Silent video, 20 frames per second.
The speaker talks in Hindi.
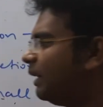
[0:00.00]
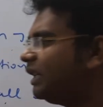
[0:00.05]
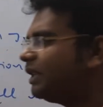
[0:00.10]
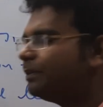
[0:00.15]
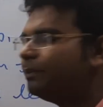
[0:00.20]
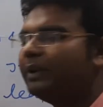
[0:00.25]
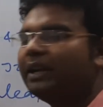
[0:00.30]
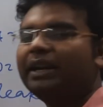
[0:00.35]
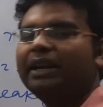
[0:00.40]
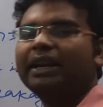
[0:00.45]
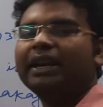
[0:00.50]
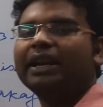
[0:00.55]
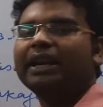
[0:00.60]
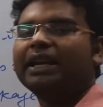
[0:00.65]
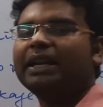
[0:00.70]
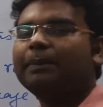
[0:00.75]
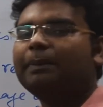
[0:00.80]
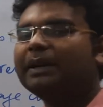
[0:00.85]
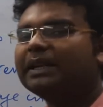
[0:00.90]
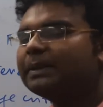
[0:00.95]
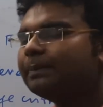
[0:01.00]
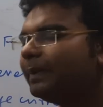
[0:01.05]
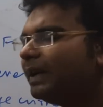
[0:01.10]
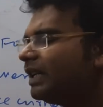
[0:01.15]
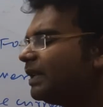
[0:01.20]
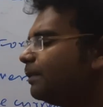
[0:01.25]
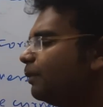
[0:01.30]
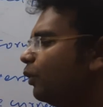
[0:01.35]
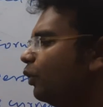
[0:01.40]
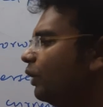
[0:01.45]
बाइस में है रिवर्स
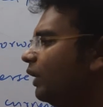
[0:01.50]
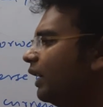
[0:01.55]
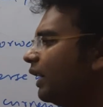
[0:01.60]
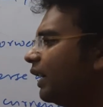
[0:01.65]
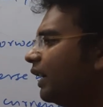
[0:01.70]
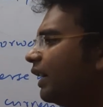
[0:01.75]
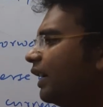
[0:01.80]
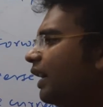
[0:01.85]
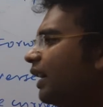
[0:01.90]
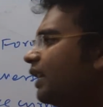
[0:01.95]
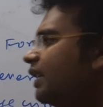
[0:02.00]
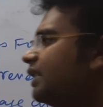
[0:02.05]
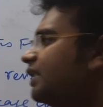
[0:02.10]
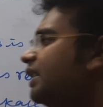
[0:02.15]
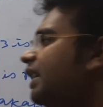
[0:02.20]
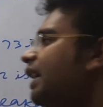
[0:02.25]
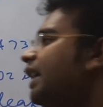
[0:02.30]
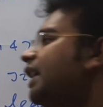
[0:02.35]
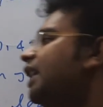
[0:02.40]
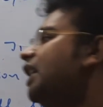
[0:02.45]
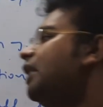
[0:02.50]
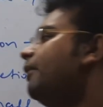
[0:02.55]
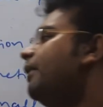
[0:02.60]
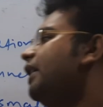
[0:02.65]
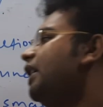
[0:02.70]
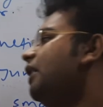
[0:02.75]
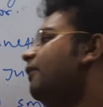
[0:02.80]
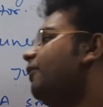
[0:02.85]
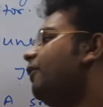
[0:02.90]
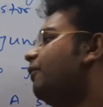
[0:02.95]
बाइस में होने के कारण
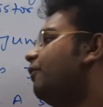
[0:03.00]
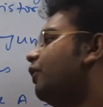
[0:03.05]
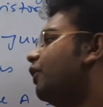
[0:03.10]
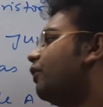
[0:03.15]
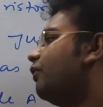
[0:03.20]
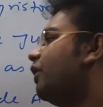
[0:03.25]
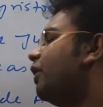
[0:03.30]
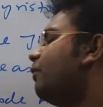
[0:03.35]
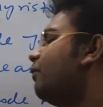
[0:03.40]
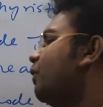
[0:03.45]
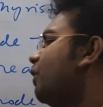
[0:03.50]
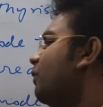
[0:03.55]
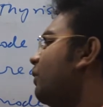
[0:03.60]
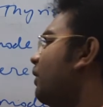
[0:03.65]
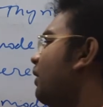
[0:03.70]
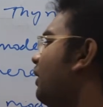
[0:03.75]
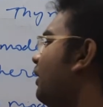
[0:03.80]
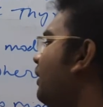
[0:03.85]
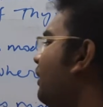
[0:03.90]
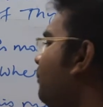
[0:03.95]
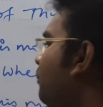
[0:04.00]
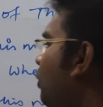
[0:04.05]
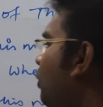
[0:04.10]
इवन इफ ये फॉरवर्ड